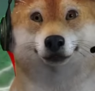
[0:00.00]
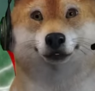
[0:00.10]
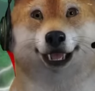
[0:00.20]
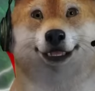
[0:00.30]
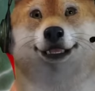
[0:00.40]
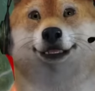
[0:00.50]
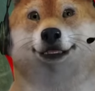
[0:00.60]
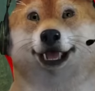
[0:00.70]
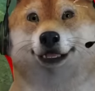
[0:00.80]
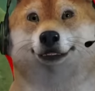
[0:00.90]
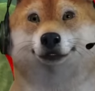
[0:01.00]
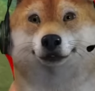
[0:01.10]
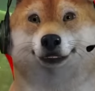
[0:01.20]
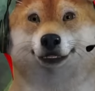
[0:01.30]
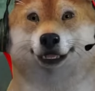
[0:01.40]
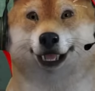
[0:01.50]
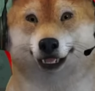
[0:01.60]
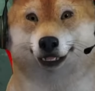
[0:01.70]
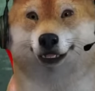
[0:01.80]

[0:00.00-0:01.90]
Biar lebih kuat. Gimana sih?